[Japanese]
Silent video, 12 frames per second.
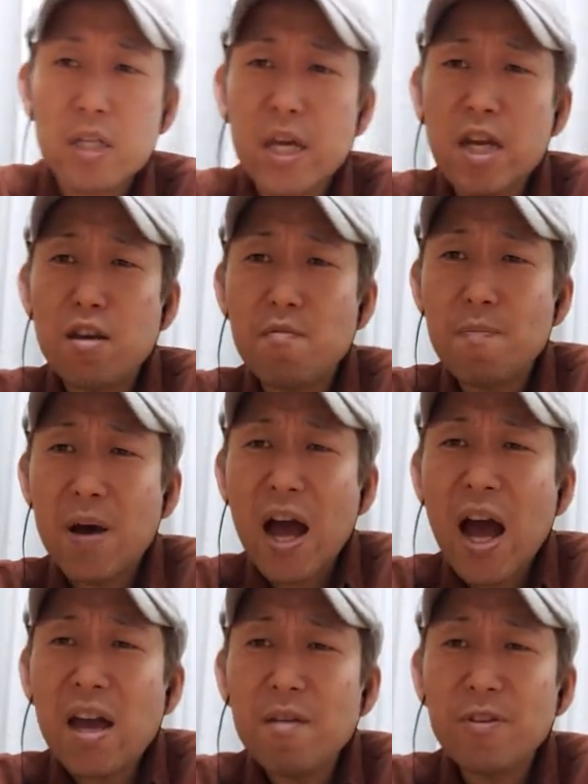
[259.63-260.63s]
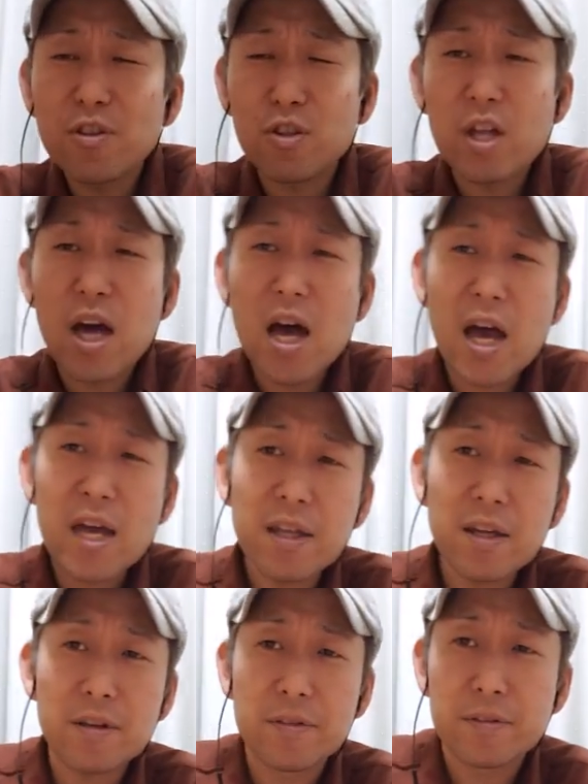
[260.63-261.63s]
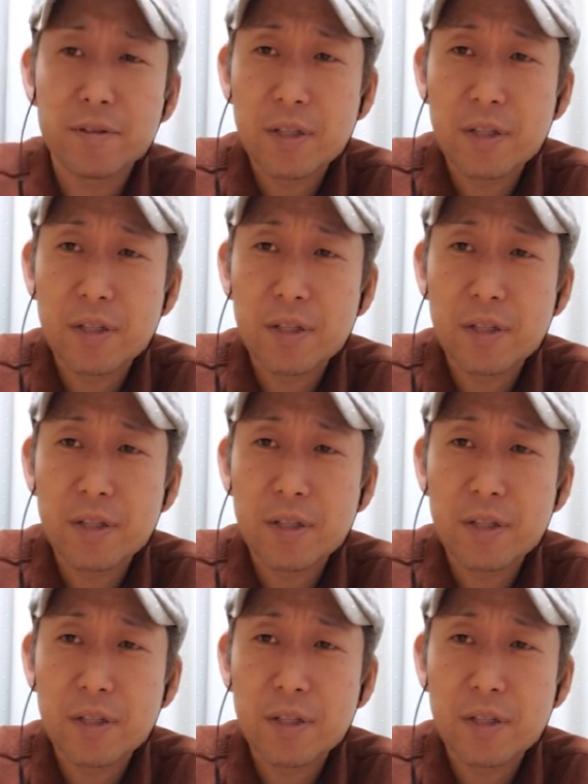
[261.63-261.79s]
Need it by my side.